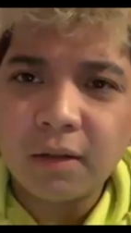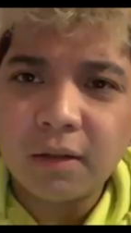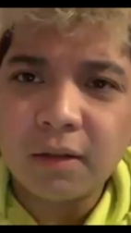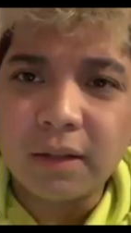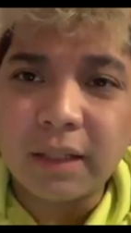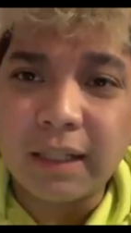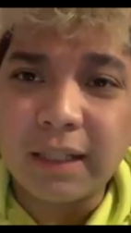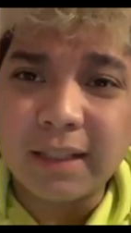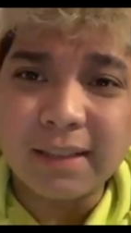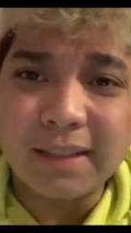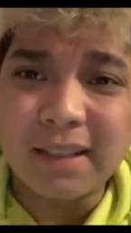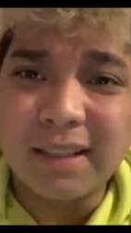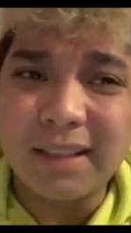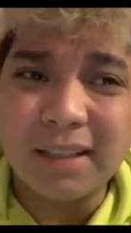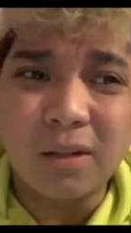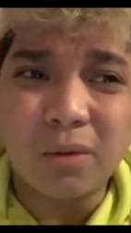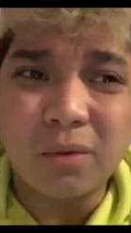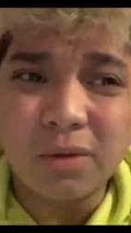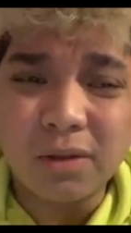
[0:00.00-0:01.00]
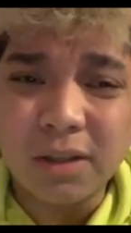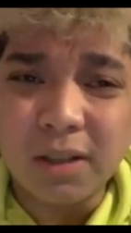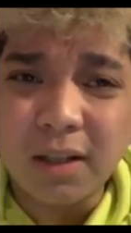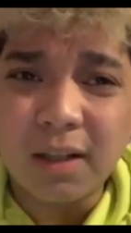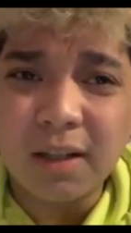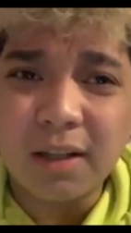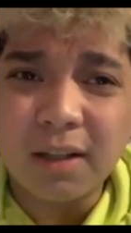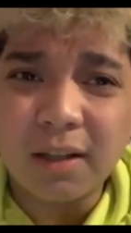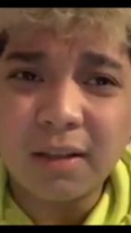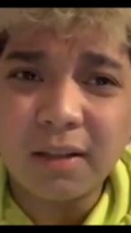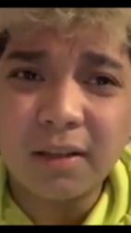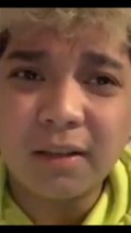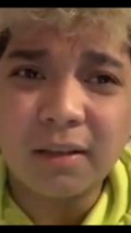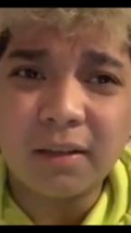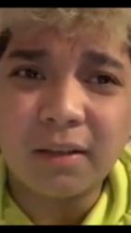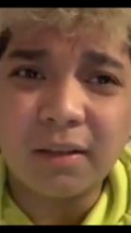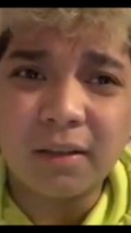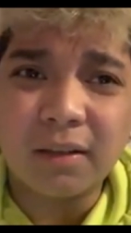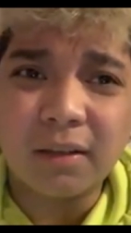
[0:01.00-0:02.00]
nalasing daw siya
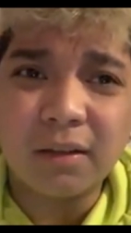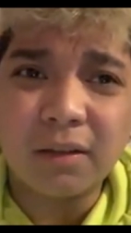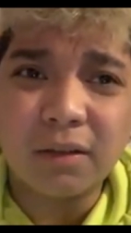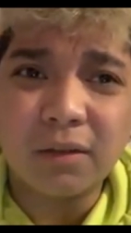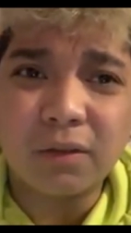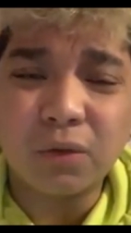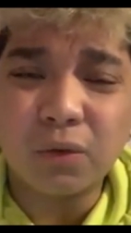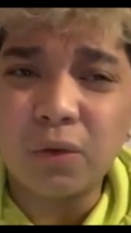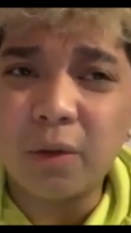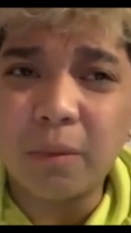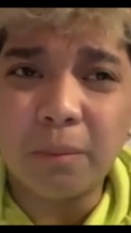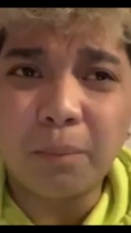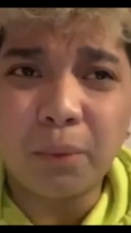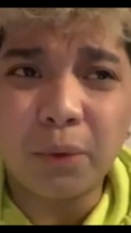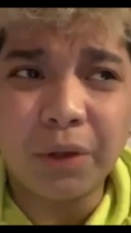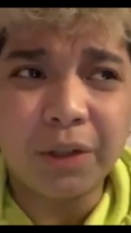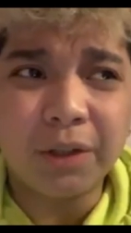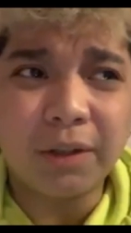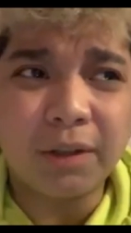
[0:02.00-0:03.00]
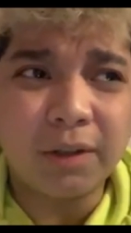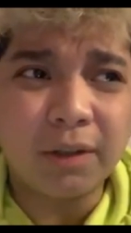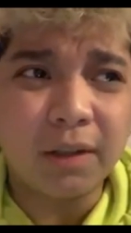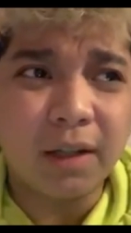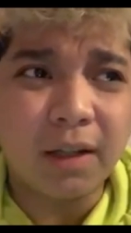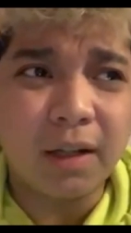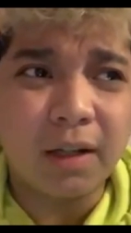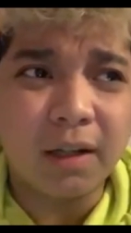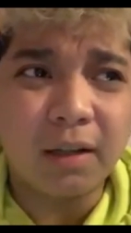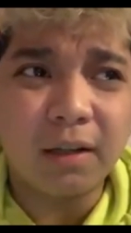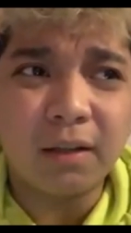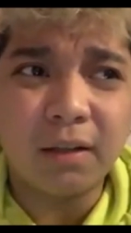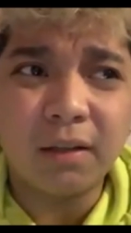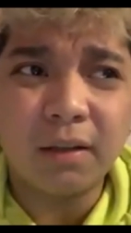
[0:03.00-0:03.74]
to the point na